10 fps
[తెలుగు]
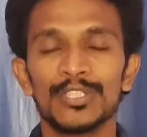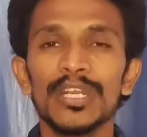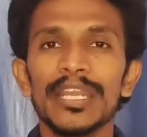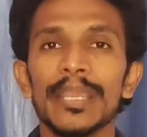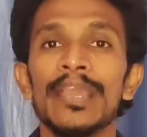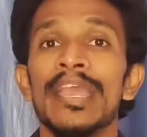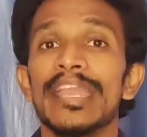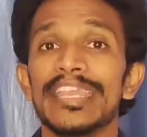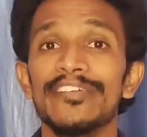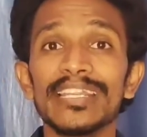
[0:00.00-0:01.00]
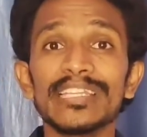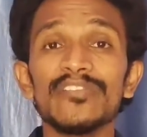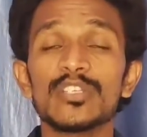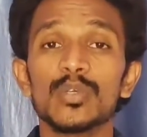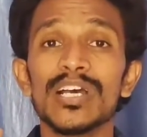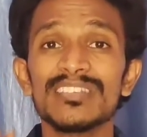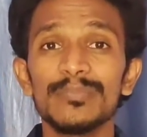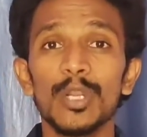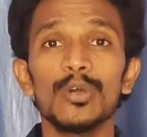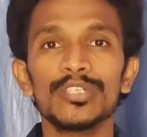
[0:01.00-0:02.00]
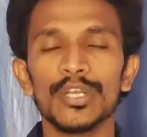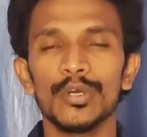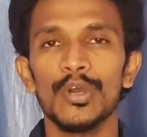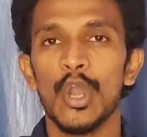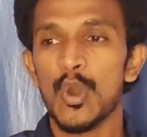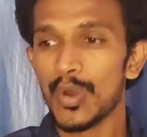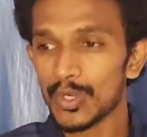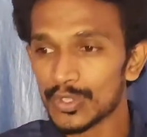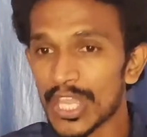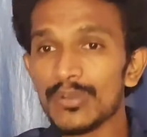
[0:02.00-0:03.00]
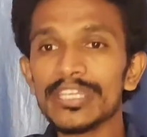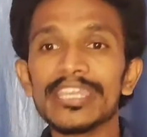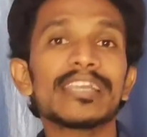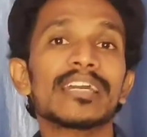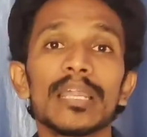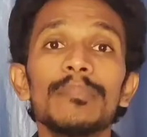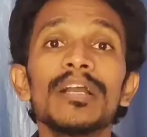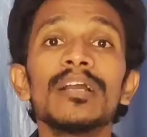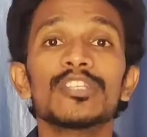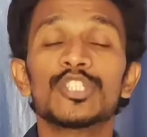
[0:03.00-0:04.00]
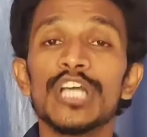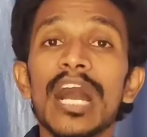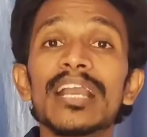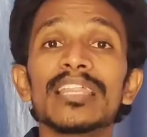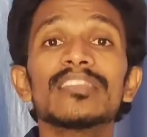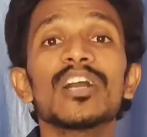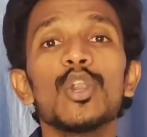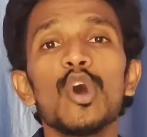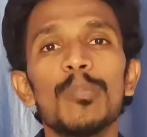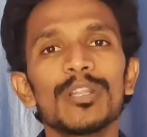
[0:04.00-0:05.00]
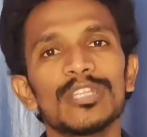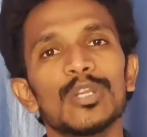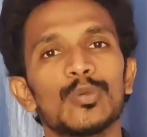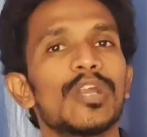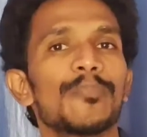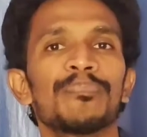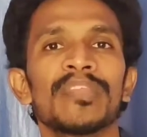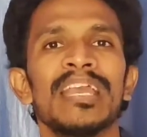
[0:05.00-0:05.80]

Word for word: చూడండి ఎవరైతే విశ్వాసంలో ఉంటారో వారు దేవునికి క్రమం జాగ్రత్తగా లోబడతారు కూడా